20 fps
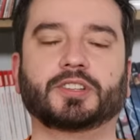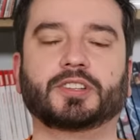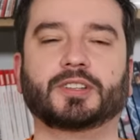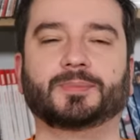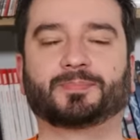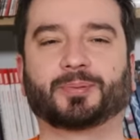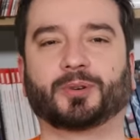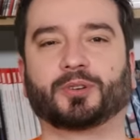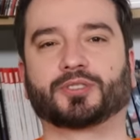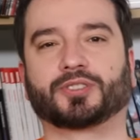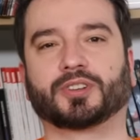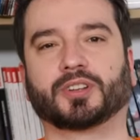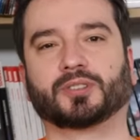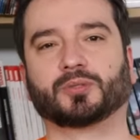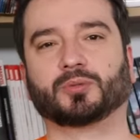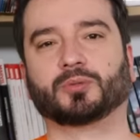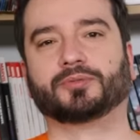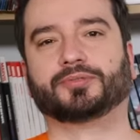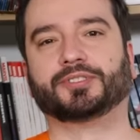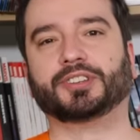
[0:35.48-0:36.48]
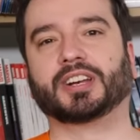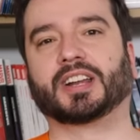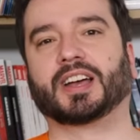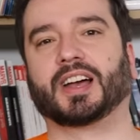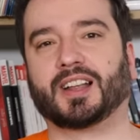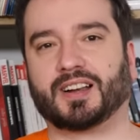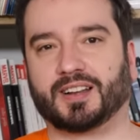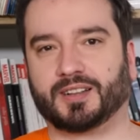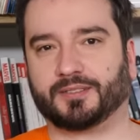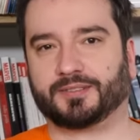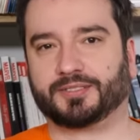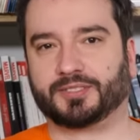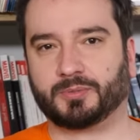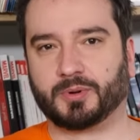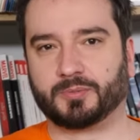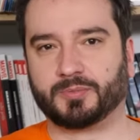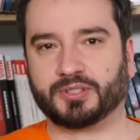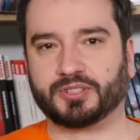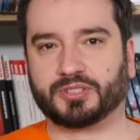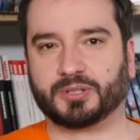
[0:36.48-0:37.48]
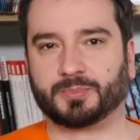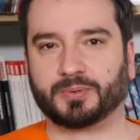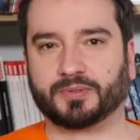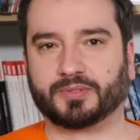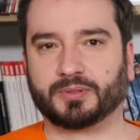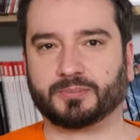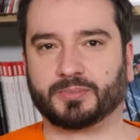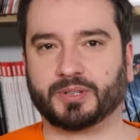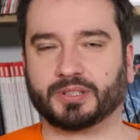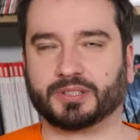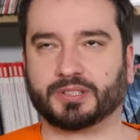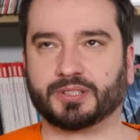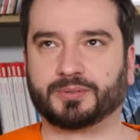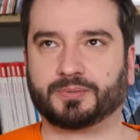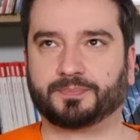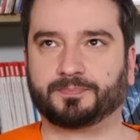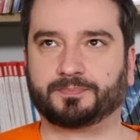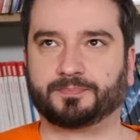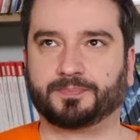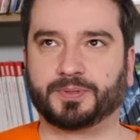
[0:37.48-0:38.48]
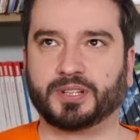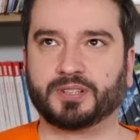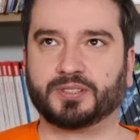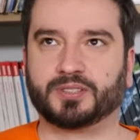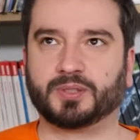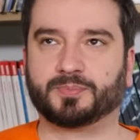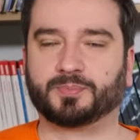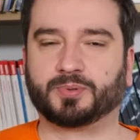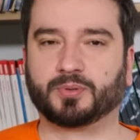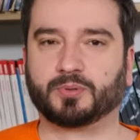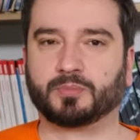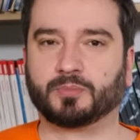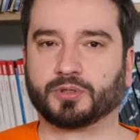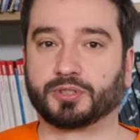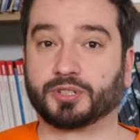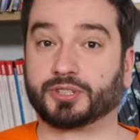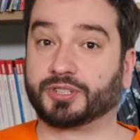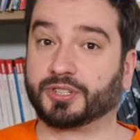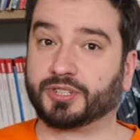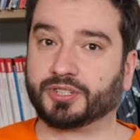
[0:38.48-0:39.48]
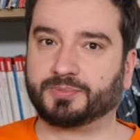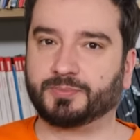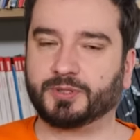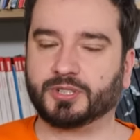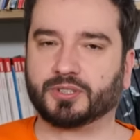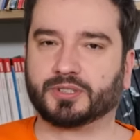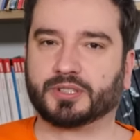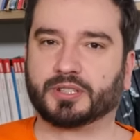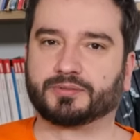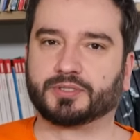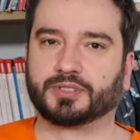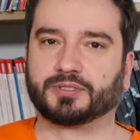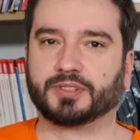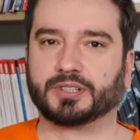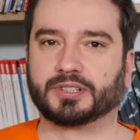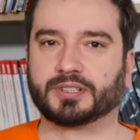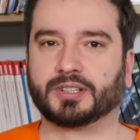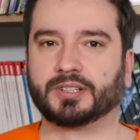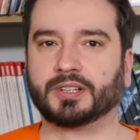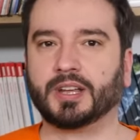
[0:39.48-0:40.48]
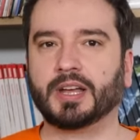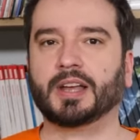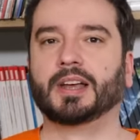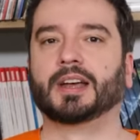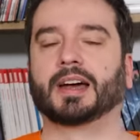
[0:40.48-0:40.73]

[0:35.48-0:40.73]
I poszedł wiralem, w tym momencie pewnie ma jakieś 5,5, może 6 miliona wyświetleń.